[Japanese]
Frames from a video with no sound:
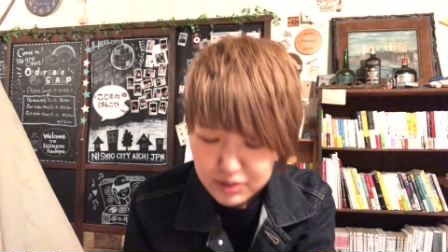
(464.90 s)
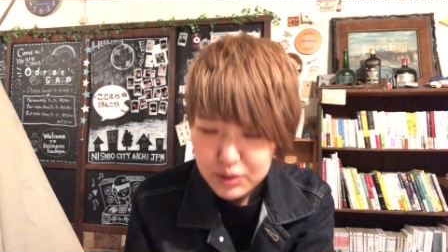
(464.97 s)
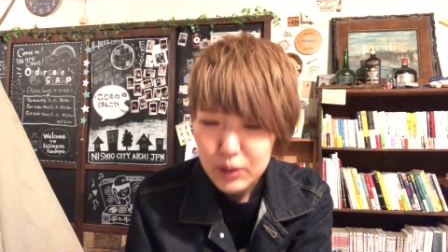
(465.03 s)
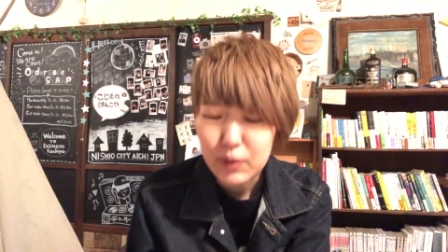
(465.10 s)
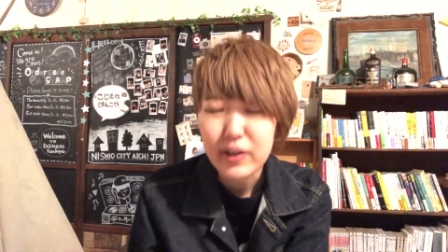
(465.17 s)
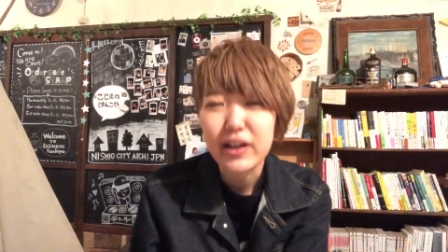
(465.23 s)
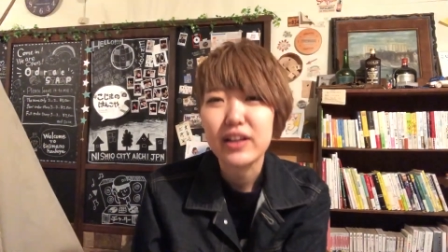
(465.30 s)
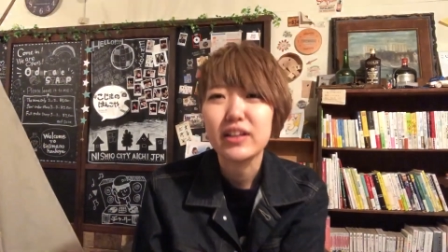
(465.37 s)
すとい
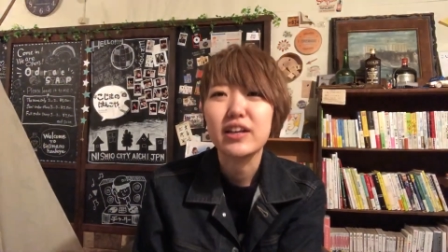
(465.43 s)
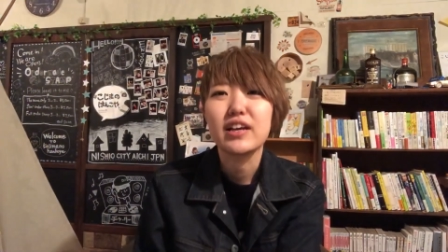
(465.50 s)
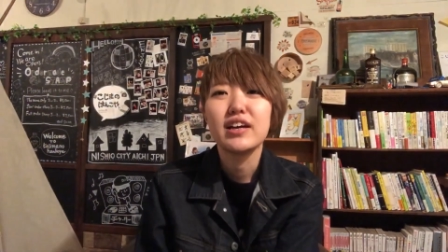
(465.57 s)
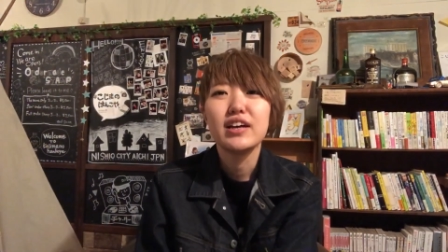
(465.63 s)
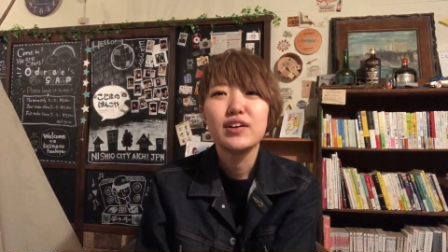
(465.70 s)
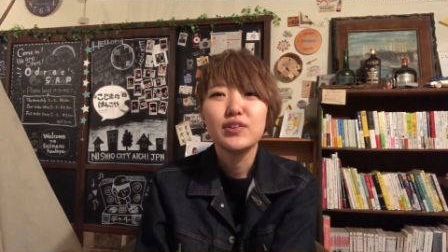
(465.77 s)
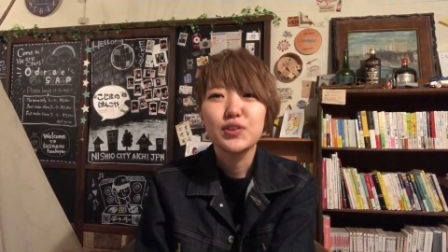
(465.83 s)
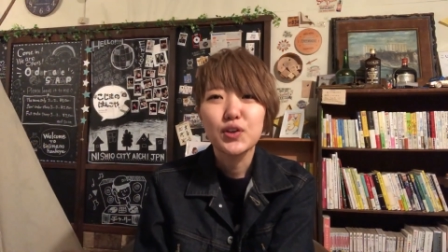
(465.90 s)
うわけで
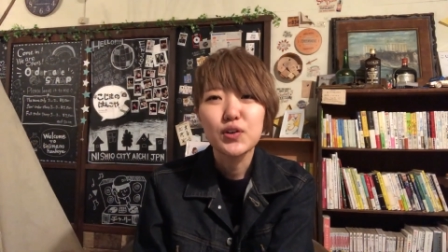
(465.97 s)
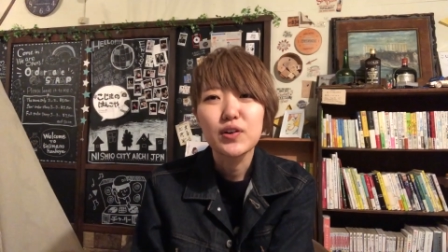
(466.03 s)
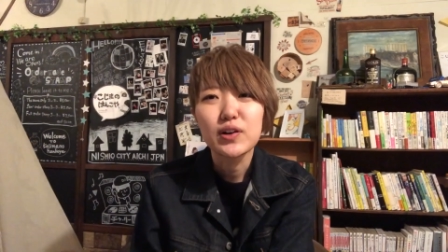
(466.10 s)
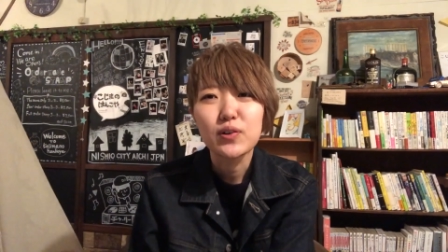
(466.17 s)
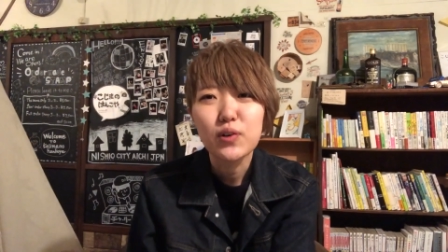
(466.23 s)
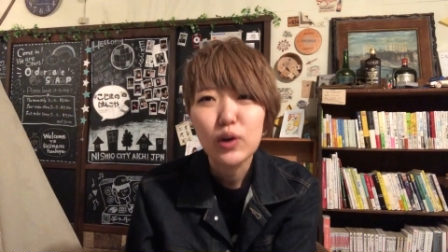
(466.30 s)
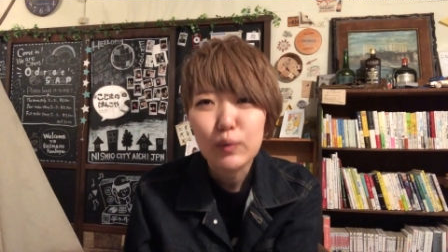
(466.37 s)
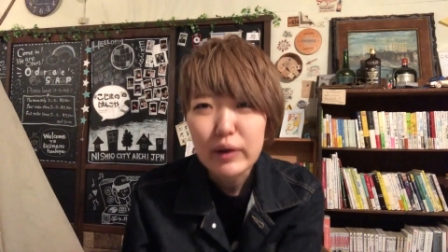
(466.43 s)
今日
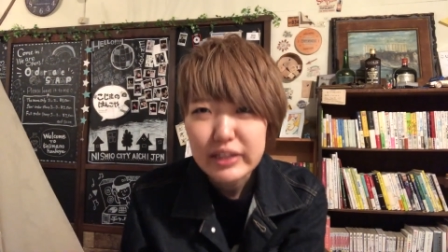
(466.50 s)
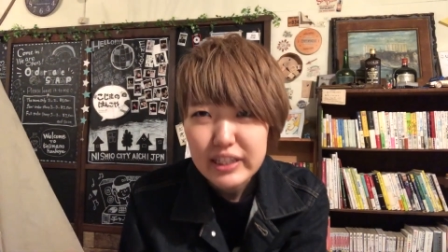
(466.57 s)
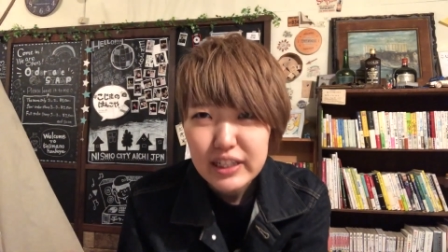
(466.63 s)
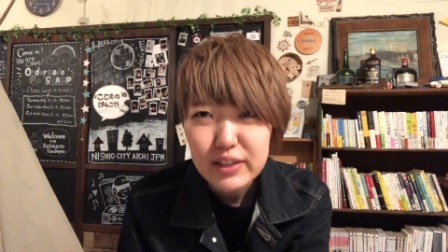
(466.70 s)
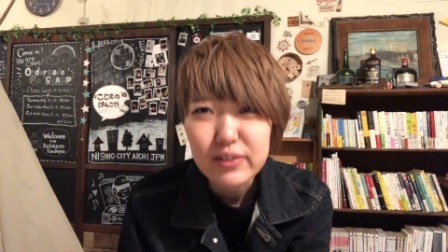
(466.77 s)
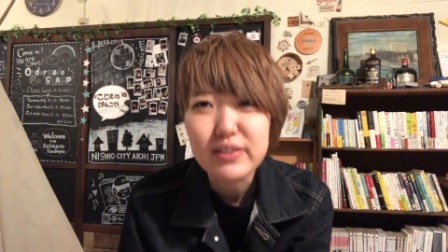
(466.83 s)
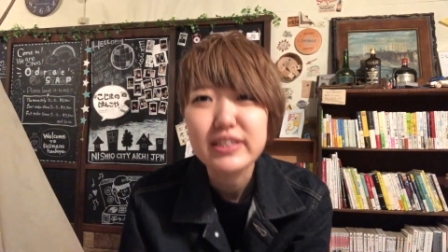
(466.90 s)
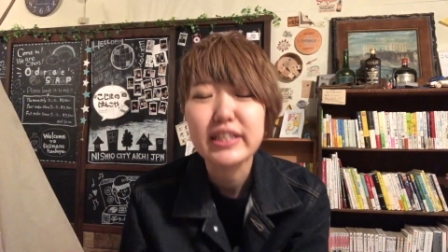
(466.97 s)
はここまで
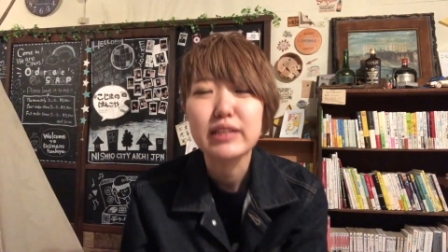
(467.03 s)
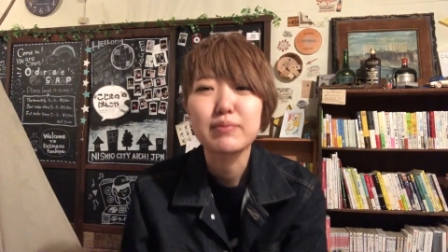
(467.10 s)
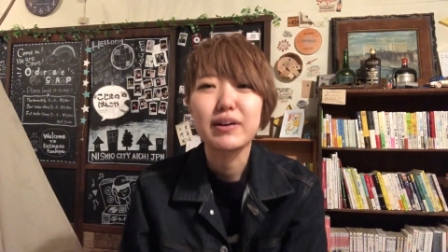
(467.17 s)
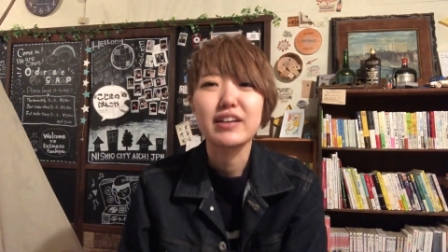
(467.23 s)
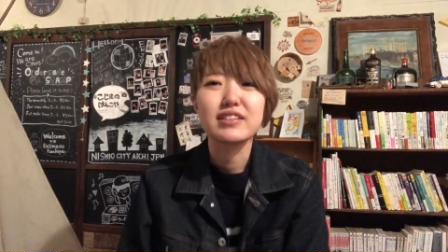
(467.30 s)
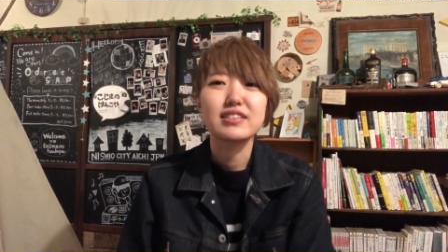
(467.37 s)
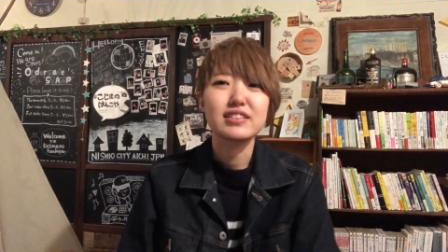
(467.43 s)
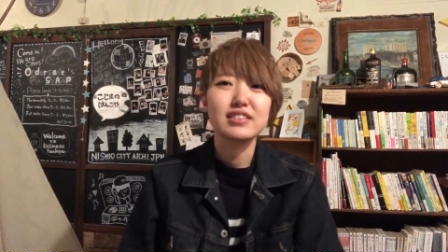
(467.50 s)
でござい
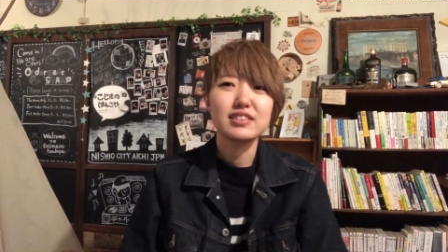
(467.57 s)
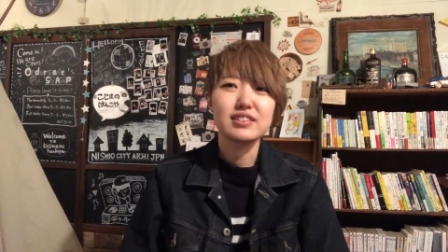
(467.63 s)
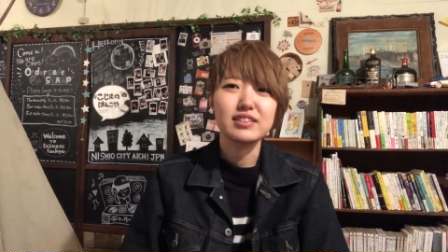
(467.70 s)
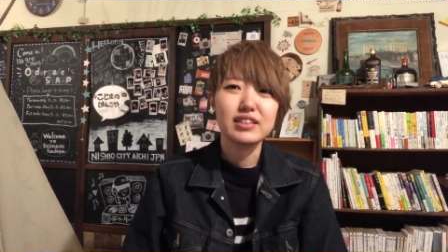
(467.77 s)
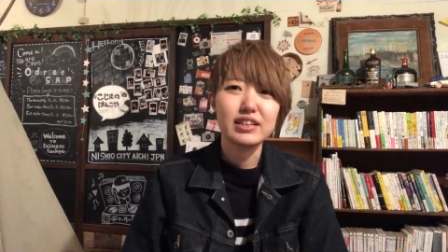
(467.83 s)
ます、